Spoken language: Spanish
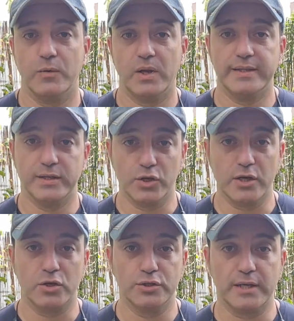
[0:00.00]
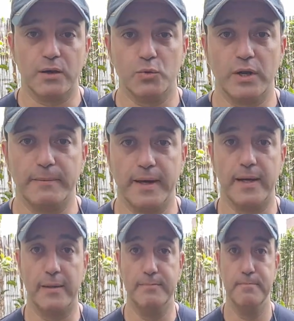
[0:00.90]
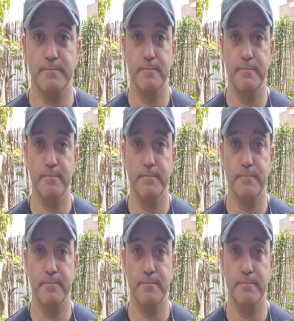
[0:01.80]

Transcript: igual tengo que contra alguna baja.